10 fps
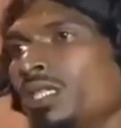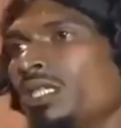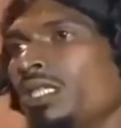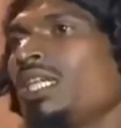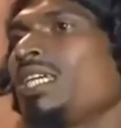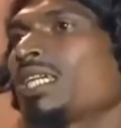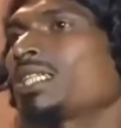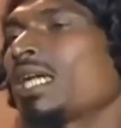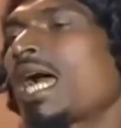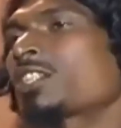চোরের মাদার বলে কেন
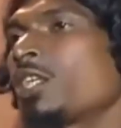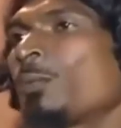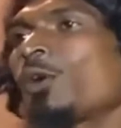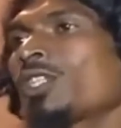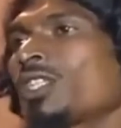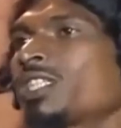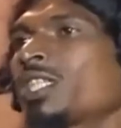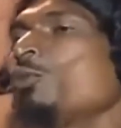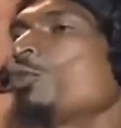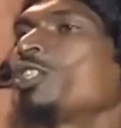আসলে প্রকৃতি
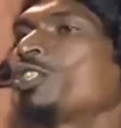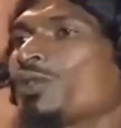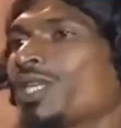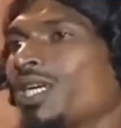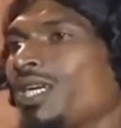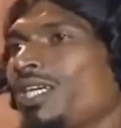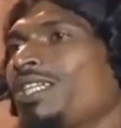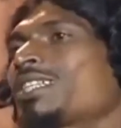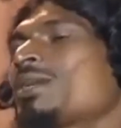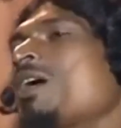সে মুরগি চোর না
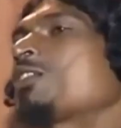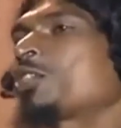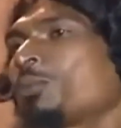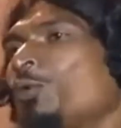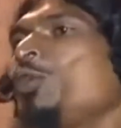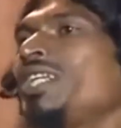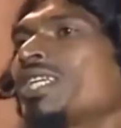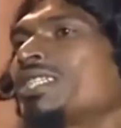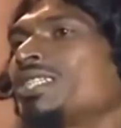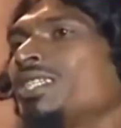এটা একটা মানুষের বুলি
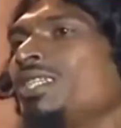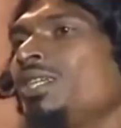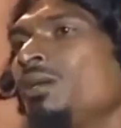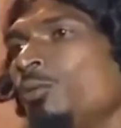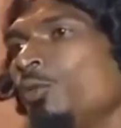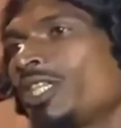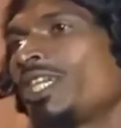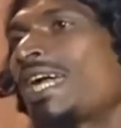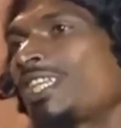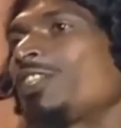আর কি
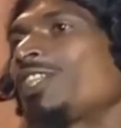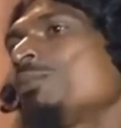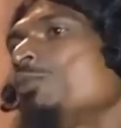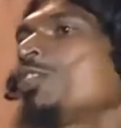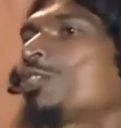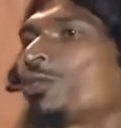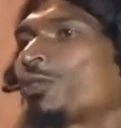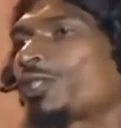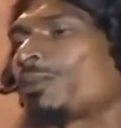মুরগি খাইতো দেখতে মুরগি চোর